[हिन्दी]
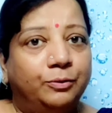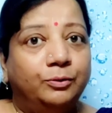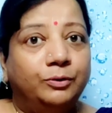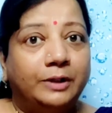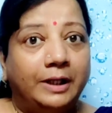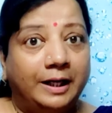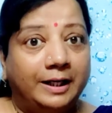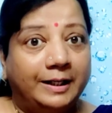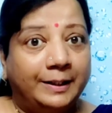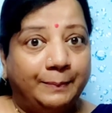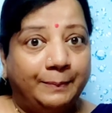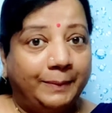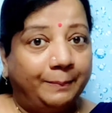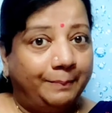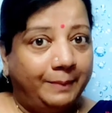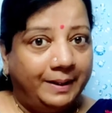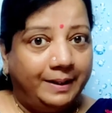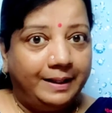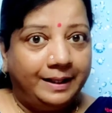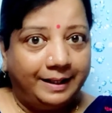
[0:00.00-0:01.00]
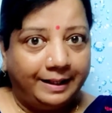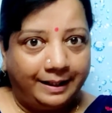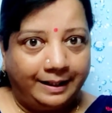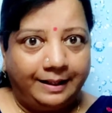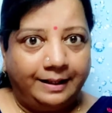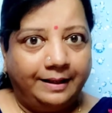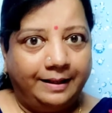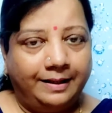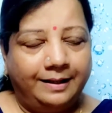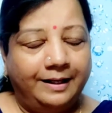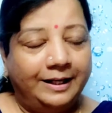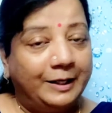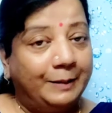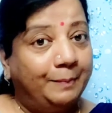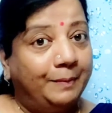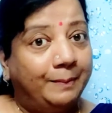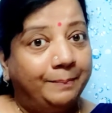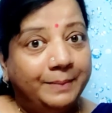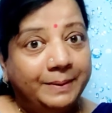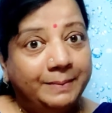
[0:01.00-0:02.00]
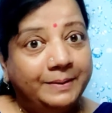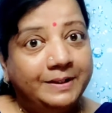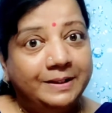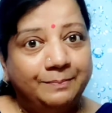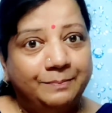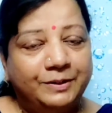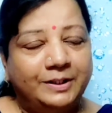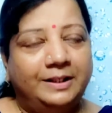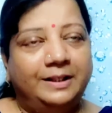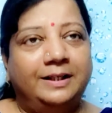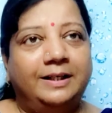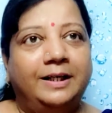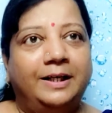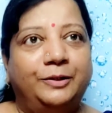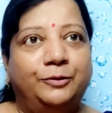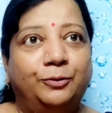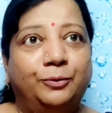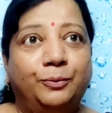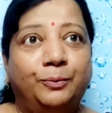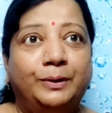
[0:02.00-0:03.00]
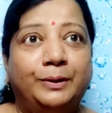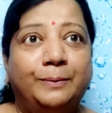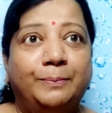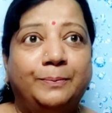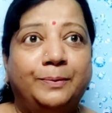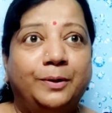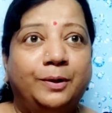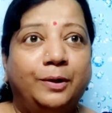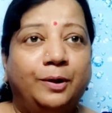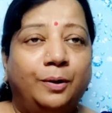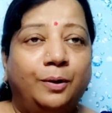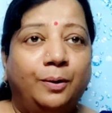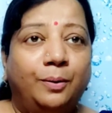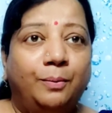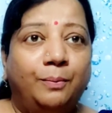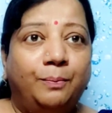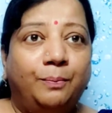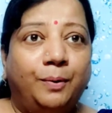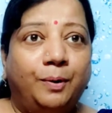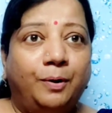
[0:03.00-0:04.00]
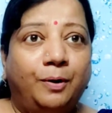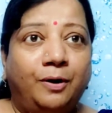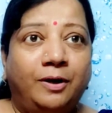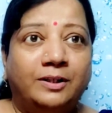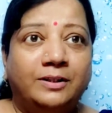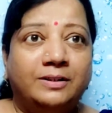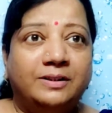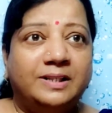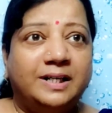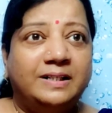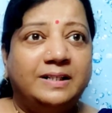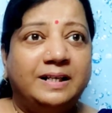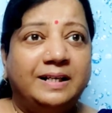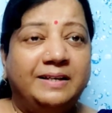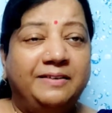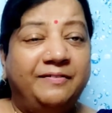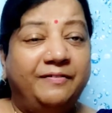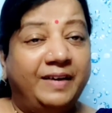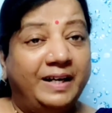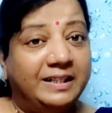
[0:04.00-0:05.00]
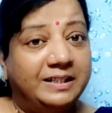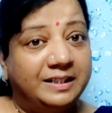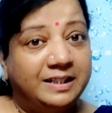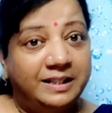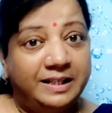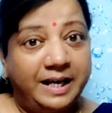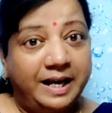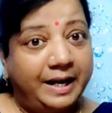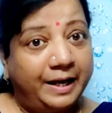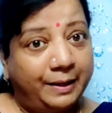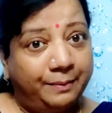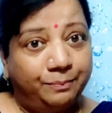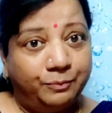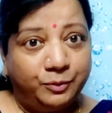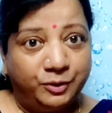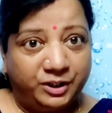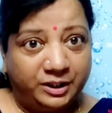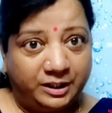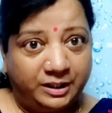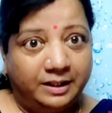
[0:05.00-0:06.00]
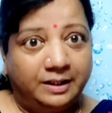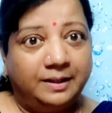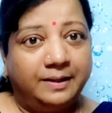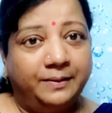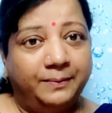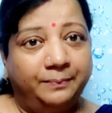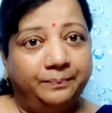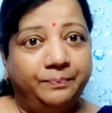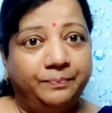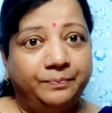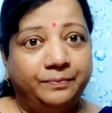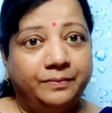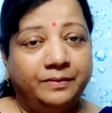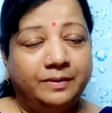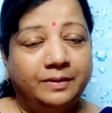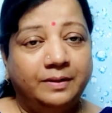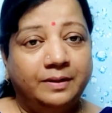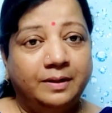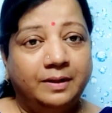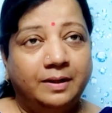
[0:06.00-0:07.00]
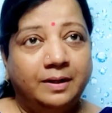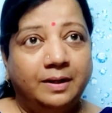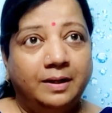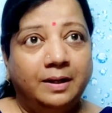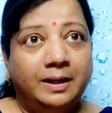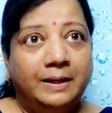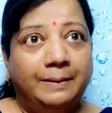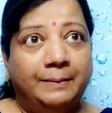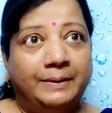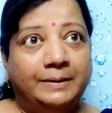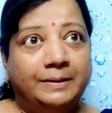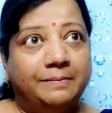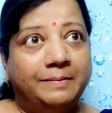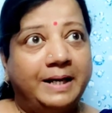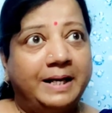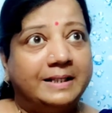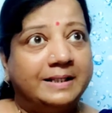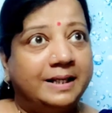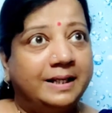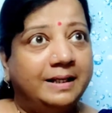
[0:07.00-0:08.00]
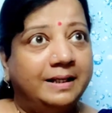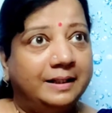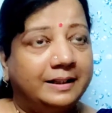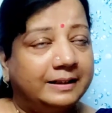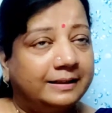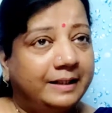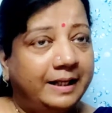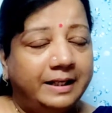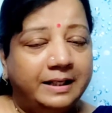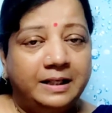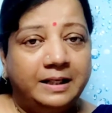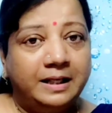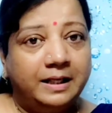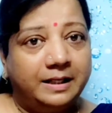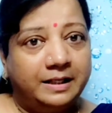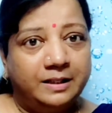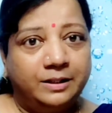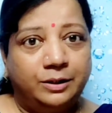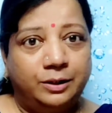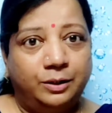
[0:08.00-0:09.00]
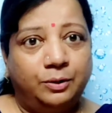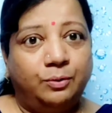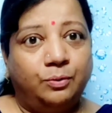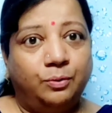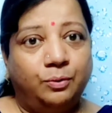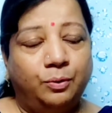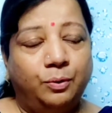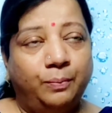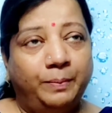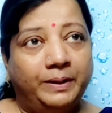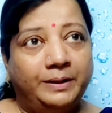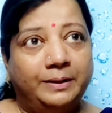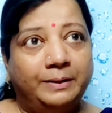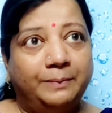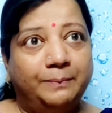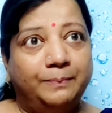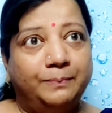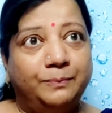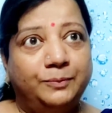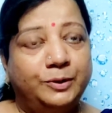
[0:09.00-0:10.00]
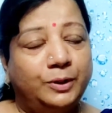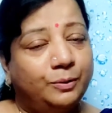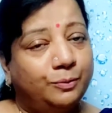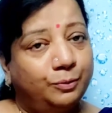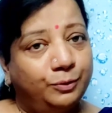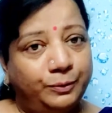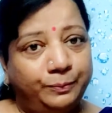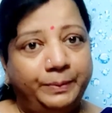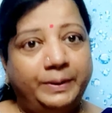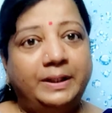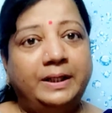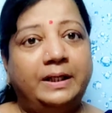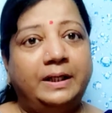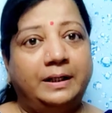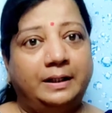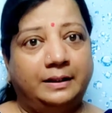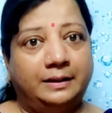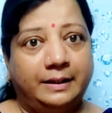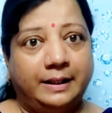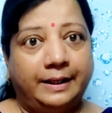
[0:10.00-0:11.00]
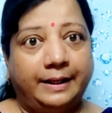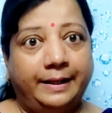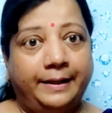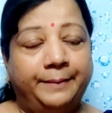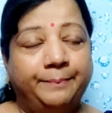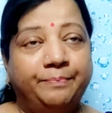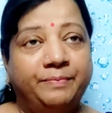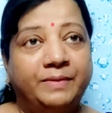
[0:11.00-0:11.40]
तो था कि मम्मी है लेकिन मम्मी भी जब चली गई तो मतलब बहुत ज़्यादा इफेक्ट किया है मुझे मतलब ऐसा लगता नहीं है किसी को मतलब मुझे खुद भी नहीं लगता है